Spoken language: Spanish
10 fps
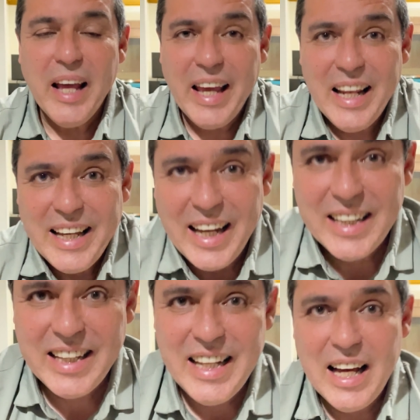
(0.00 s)
el
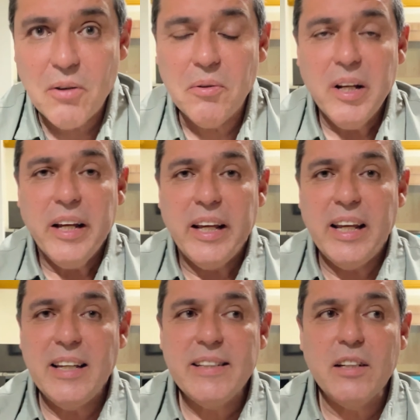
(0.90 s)
cartílago,
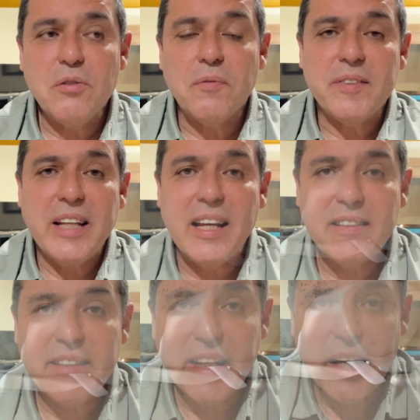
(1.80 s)
esa sustancia